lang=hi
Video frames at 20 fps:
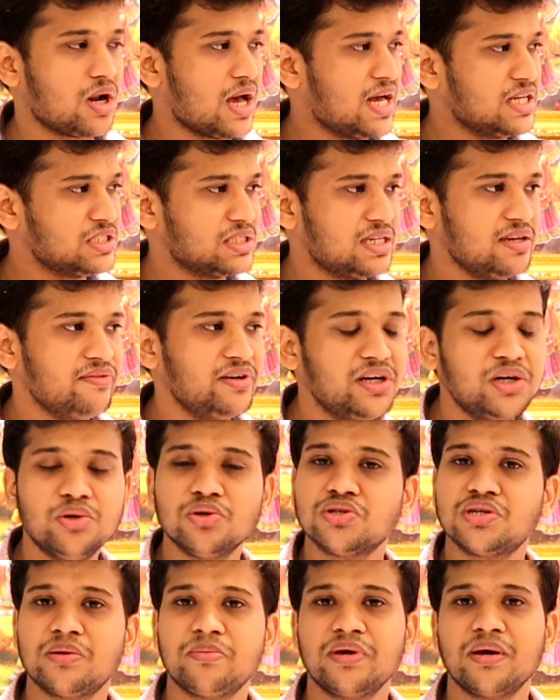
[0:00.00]
और आज की
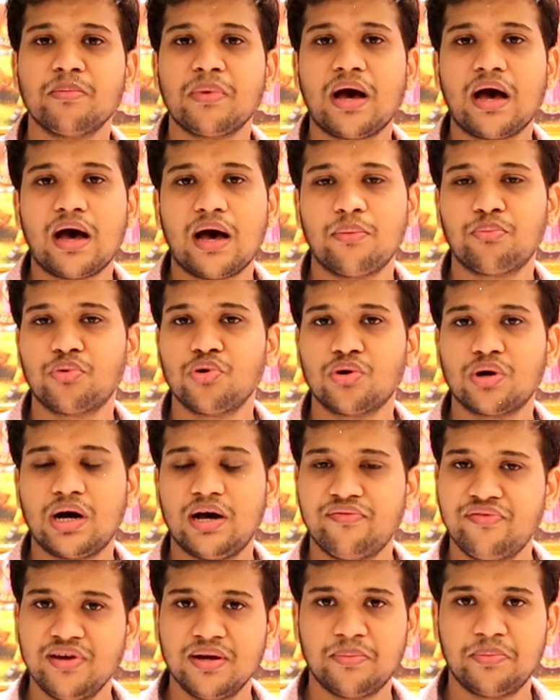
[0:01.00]
वीडियो से भी हम आपको
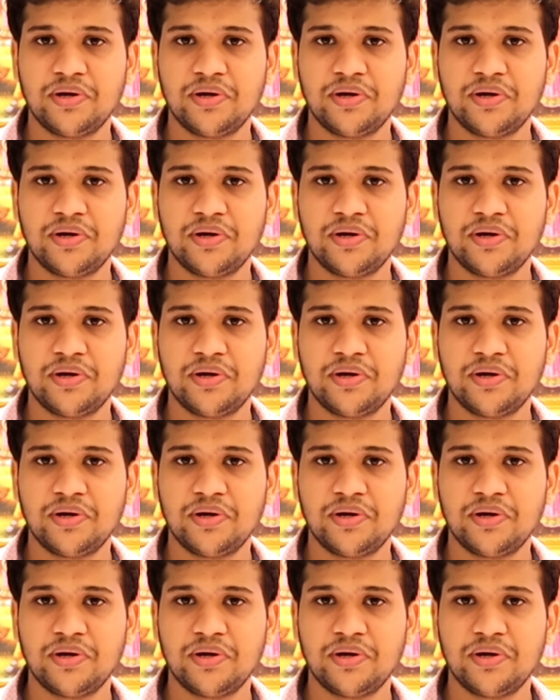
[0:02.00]
काफी